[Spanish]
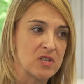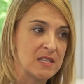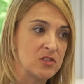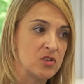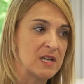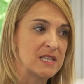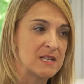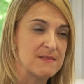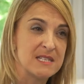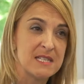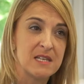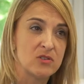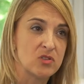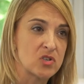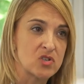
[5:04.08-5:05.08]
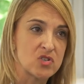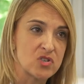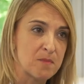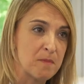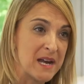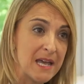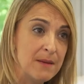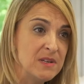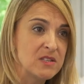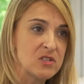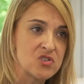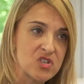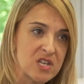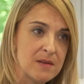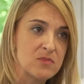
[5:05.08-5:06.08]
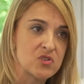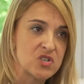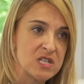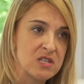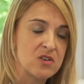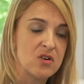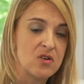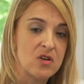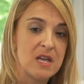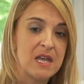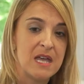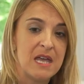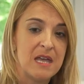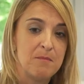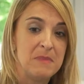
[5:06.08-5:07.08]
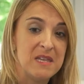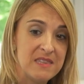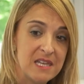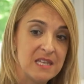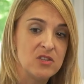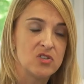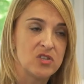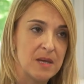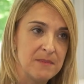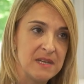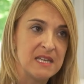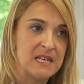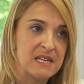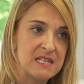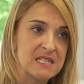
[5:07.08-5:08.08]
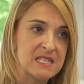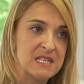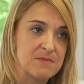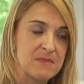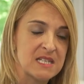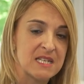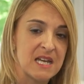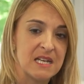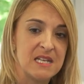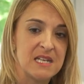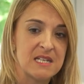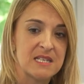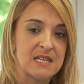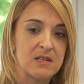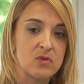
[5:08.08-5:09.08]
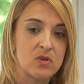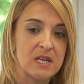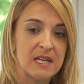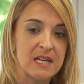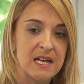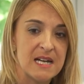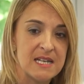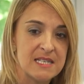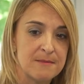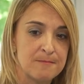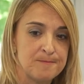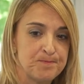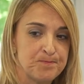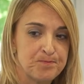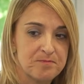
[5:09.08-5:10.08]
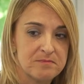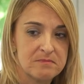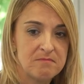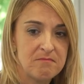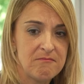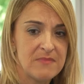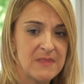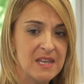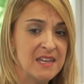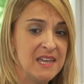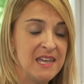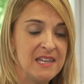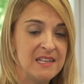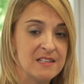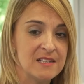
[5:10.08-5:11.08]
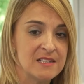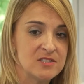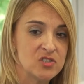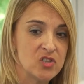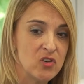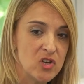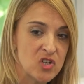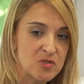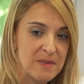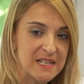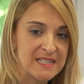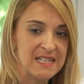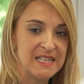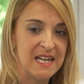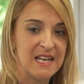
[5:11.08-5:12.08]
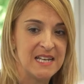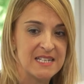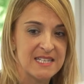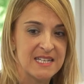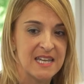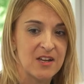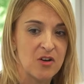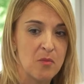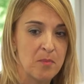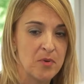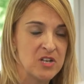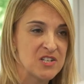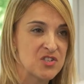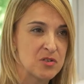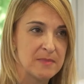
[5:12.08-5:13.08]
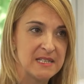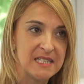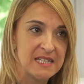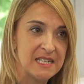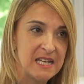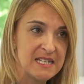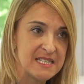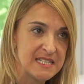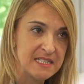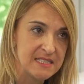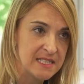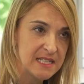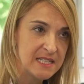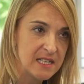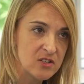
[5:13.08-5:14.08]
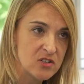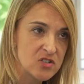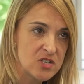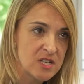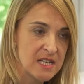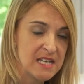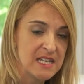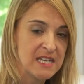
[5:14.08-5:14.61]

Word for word: o tanto a través de otros parámetros que hemos ido midiendo también en estas mascarillas quirúrgicas, que todos los materiales que componen son materiales sintéticos